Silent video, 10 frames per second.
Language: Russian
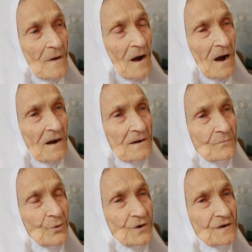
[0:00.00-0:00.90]
А
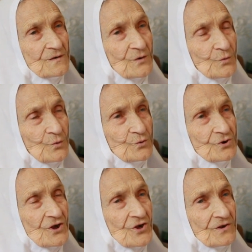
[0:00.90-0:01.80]
мой институт
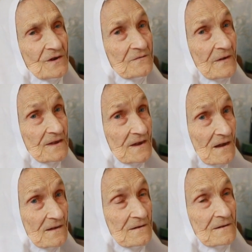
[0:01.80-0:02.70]
уже через два
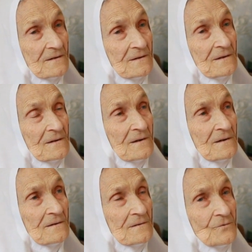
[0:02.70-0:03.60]
дня,
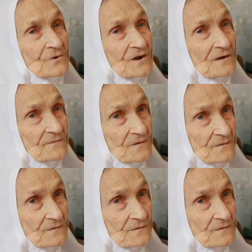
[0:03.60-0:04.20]
уже